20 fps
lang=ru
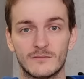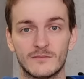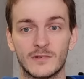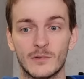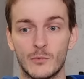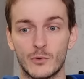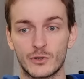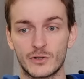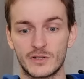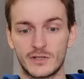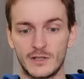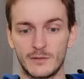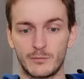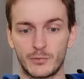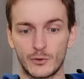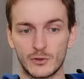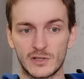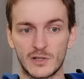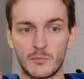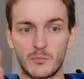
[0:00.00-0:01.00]
вы можете
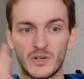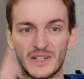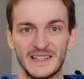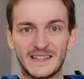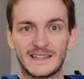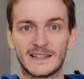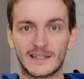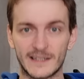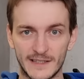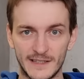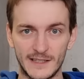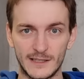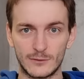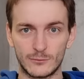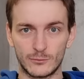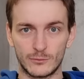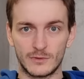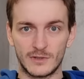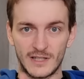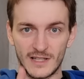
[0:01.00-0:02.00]
просто по
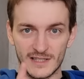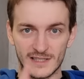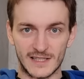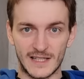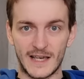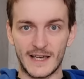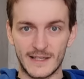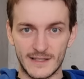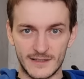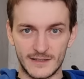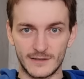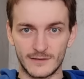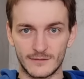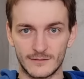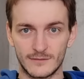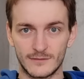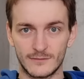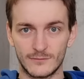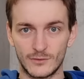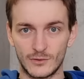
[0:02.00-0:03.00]
интернету на сайте,
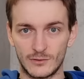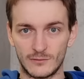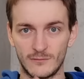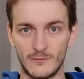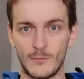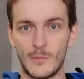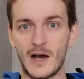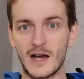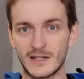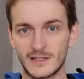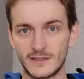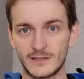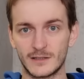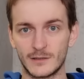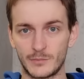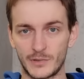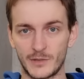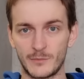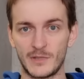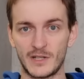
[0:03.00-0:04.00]
вот в Макте,
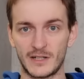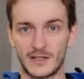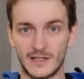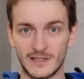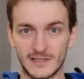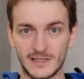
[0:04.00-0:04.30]
например, на